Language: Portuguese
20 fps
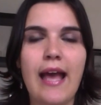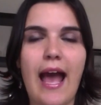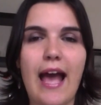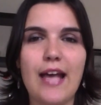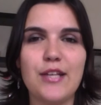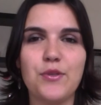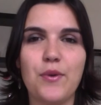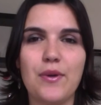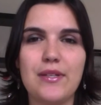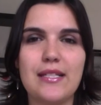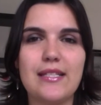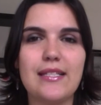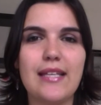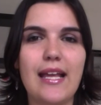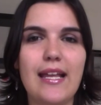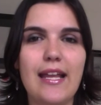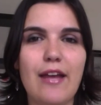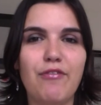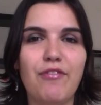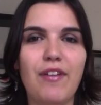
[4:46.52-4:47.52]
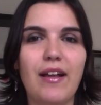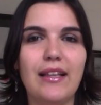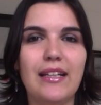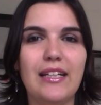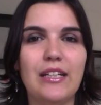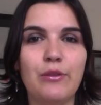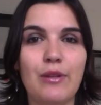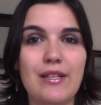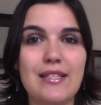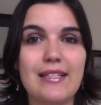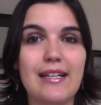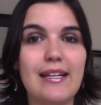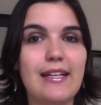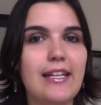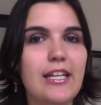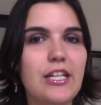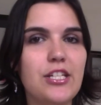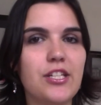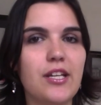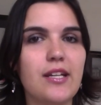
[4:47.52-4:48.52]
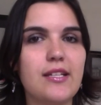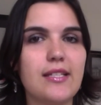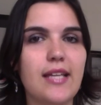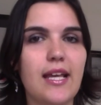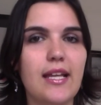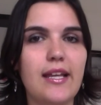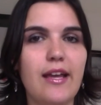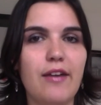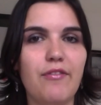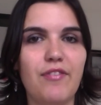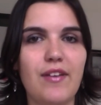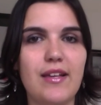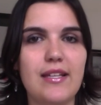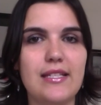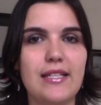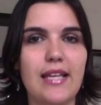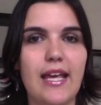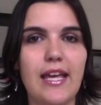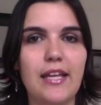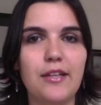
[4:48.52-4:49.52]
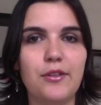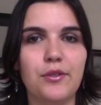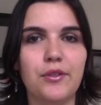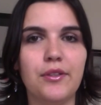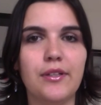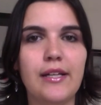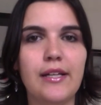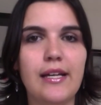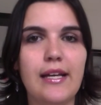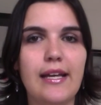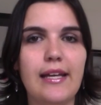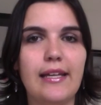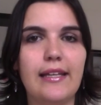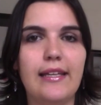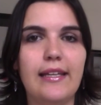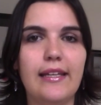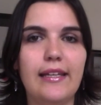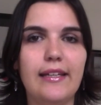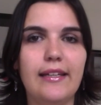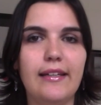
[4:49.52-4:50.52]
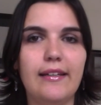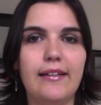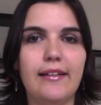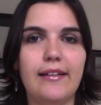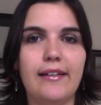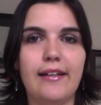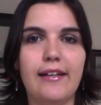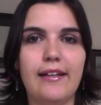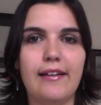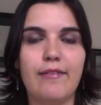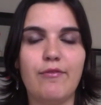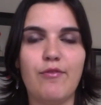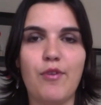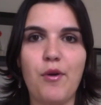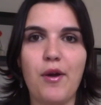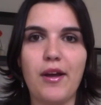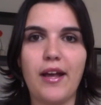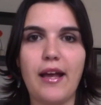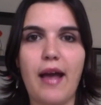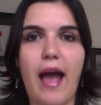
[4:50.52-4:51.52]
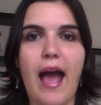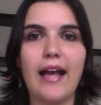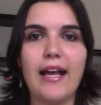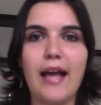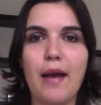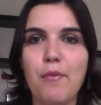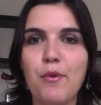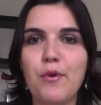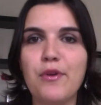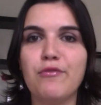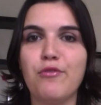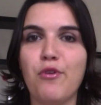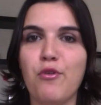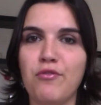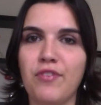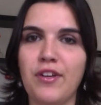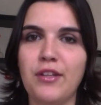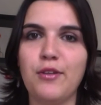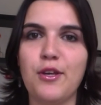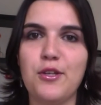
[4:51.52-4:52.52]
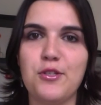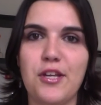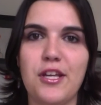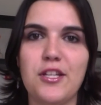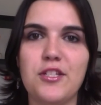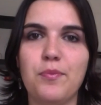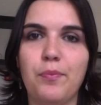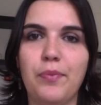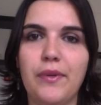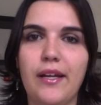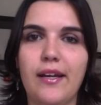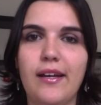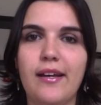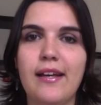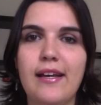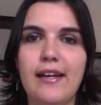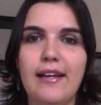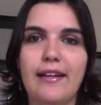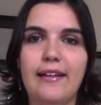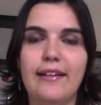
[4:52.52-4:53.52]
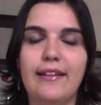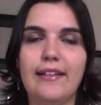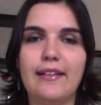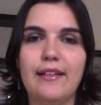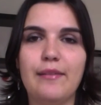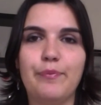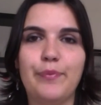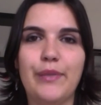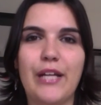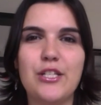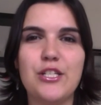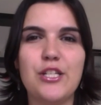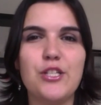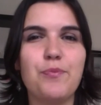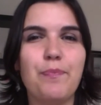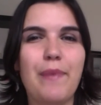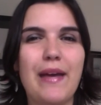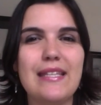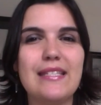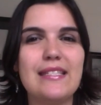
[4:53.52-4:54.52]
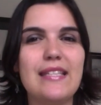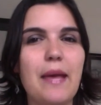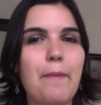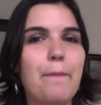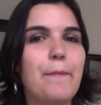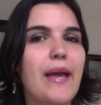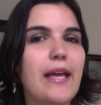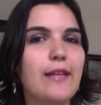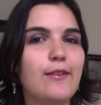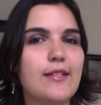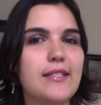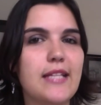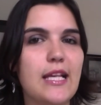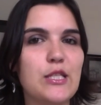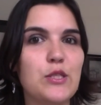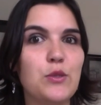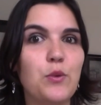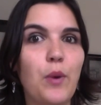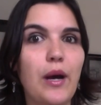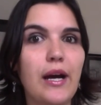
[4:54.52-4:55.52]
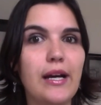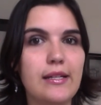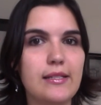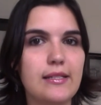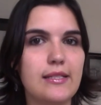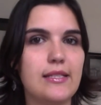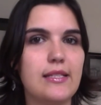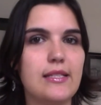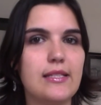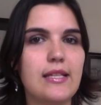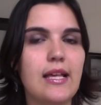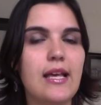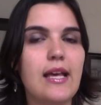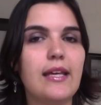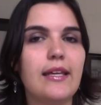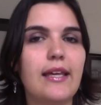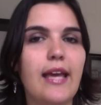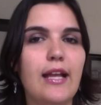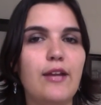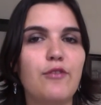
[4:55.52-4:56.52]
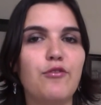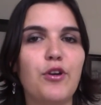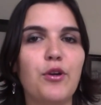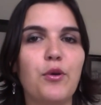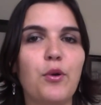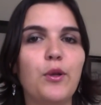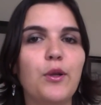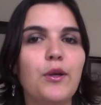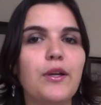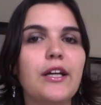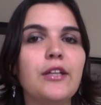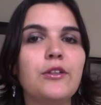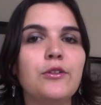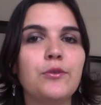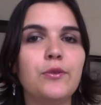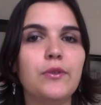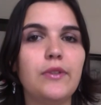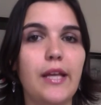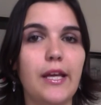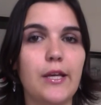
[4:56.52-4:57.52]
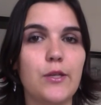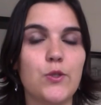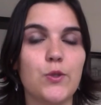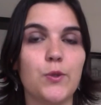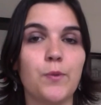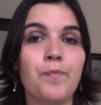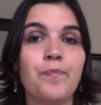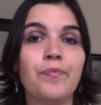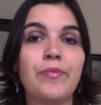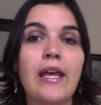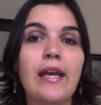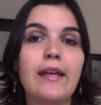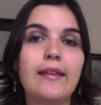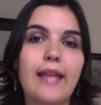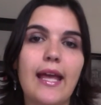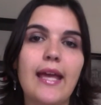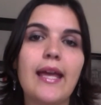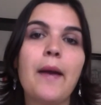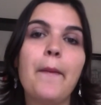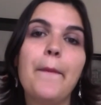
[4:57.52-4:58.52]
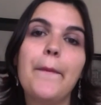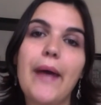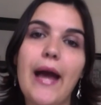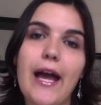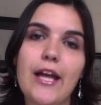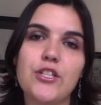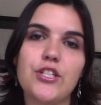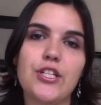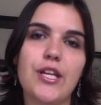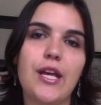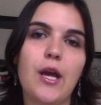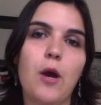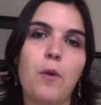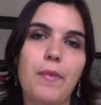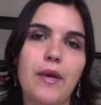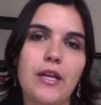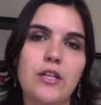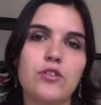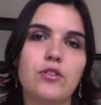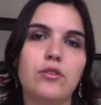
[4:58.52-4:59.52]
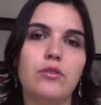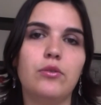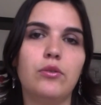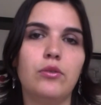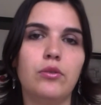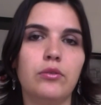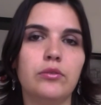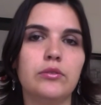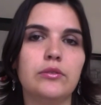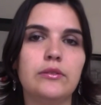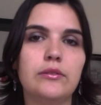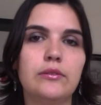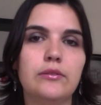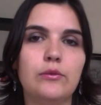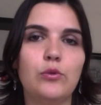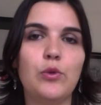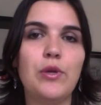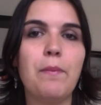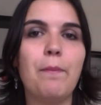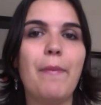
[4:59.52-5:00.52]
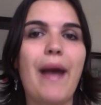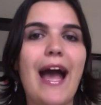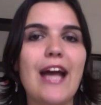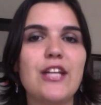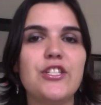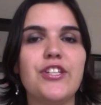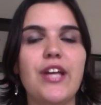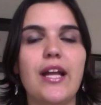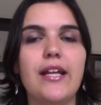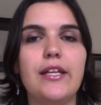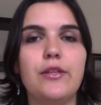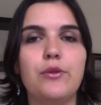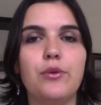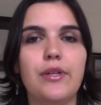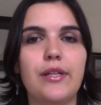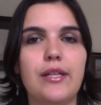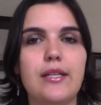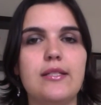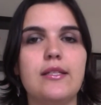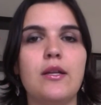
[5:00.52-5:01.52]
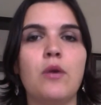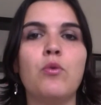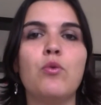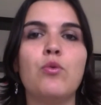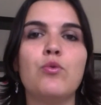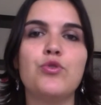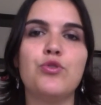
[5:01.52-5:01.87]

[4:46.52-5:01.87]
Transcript: As coisas que ele ia falando, as críticas que ele ia fazendo, que vão acabam envolvendo a gente para para a gente percebendo essas nuances que ele foi colocando no texto. Tem a parte realmente do, do embate ali do cristão com o